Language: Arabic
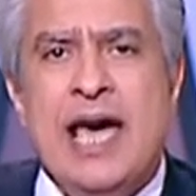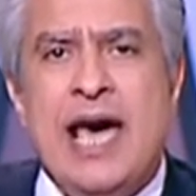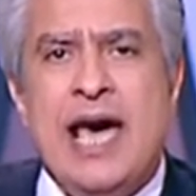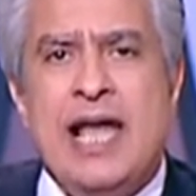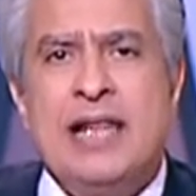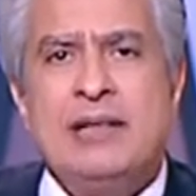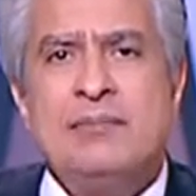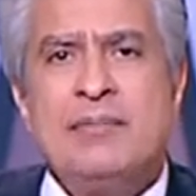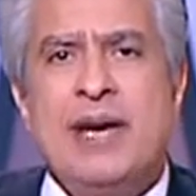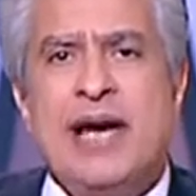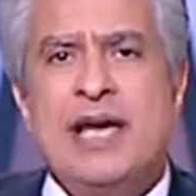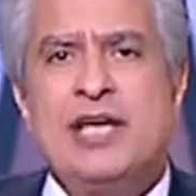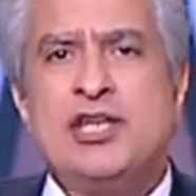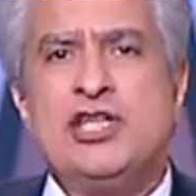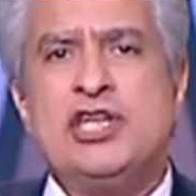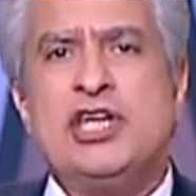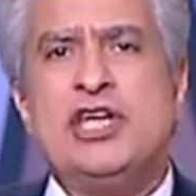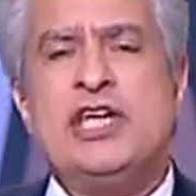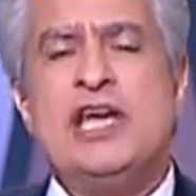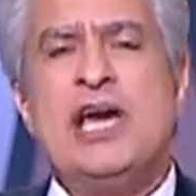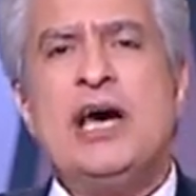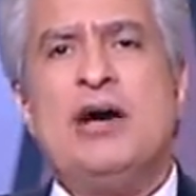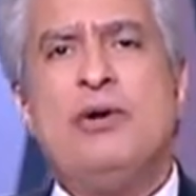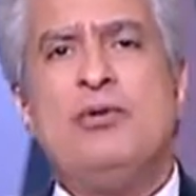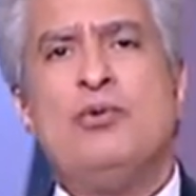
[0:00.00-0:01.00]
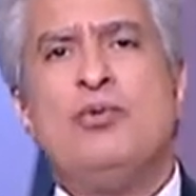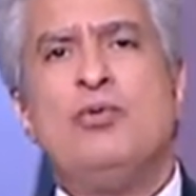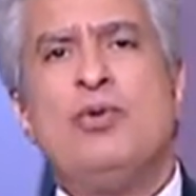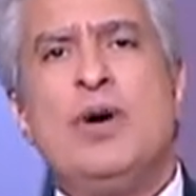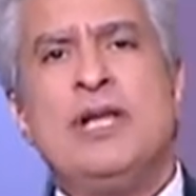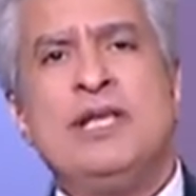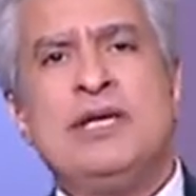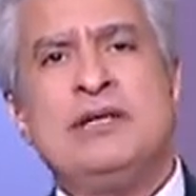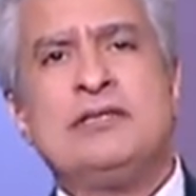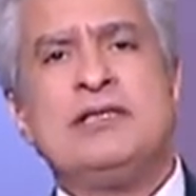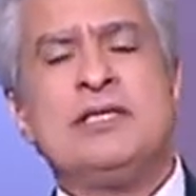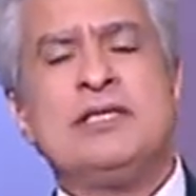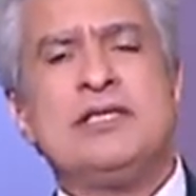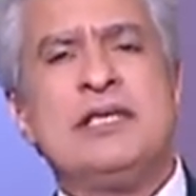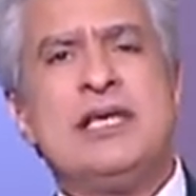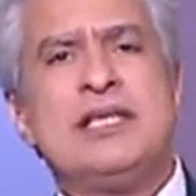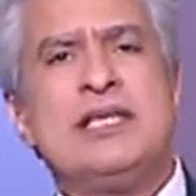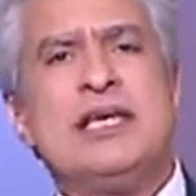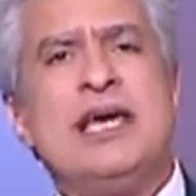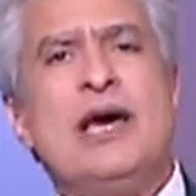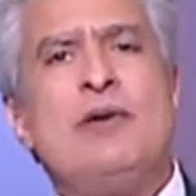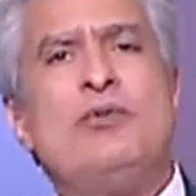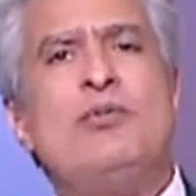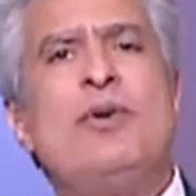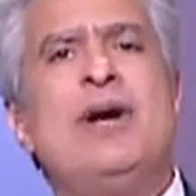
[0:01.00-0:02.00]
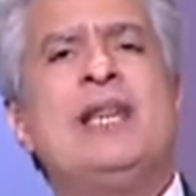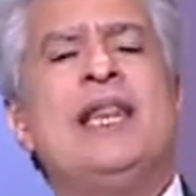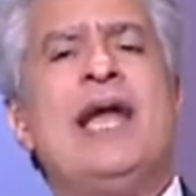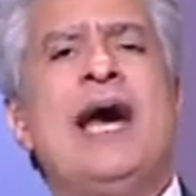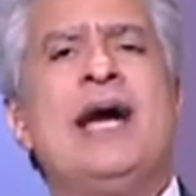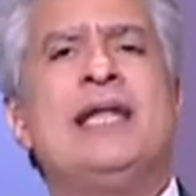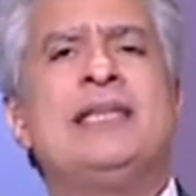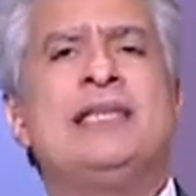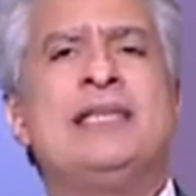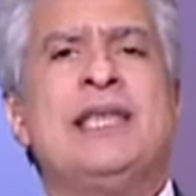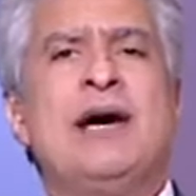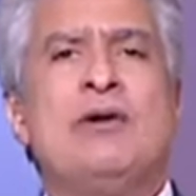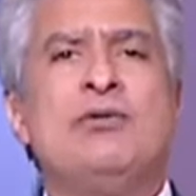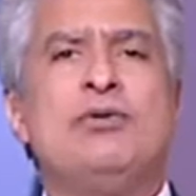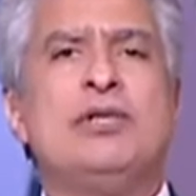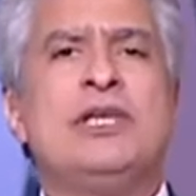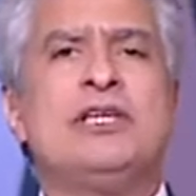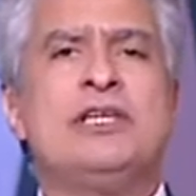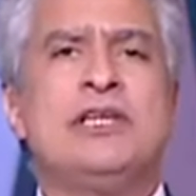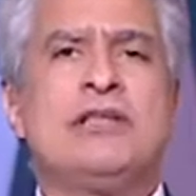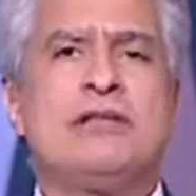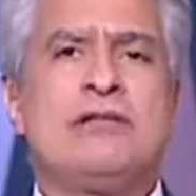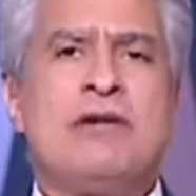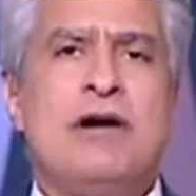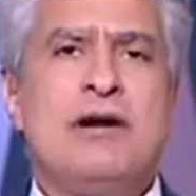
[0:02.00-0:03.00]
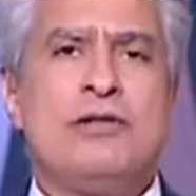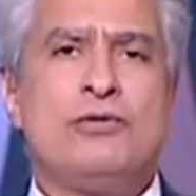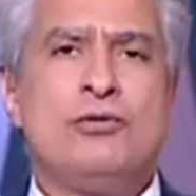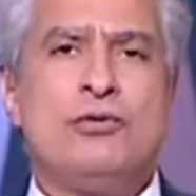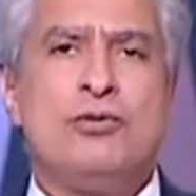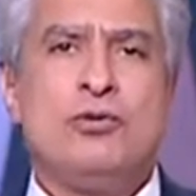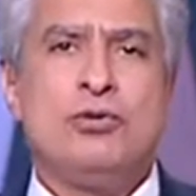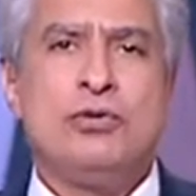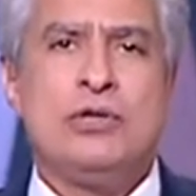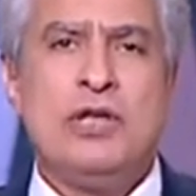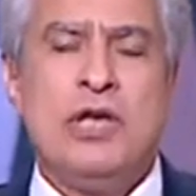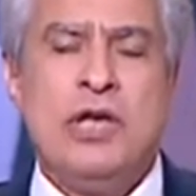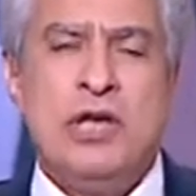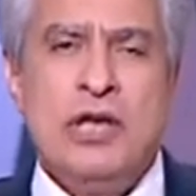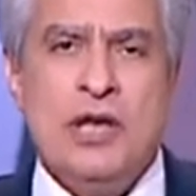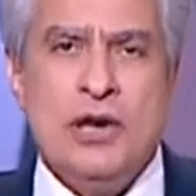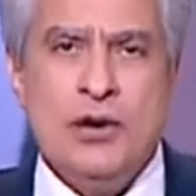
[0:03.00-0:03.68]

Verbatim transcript: المعيشية والاقتصادية ولا عن دولة القانون